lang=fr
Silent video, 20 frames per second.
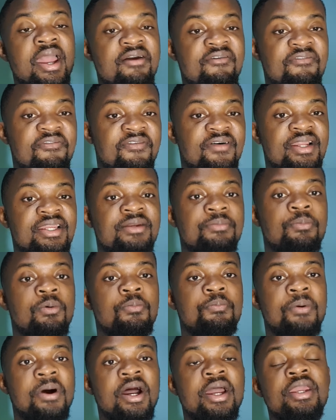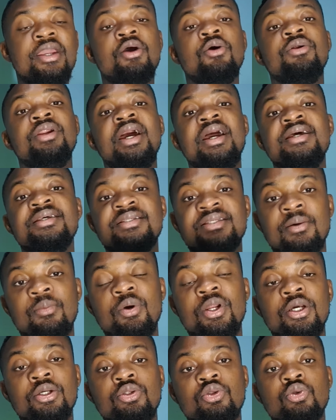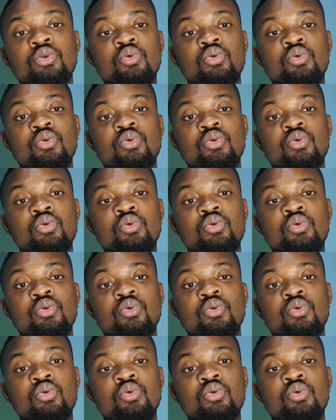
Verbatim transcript: un Fali Poupa et on a un Samuel Eto'o.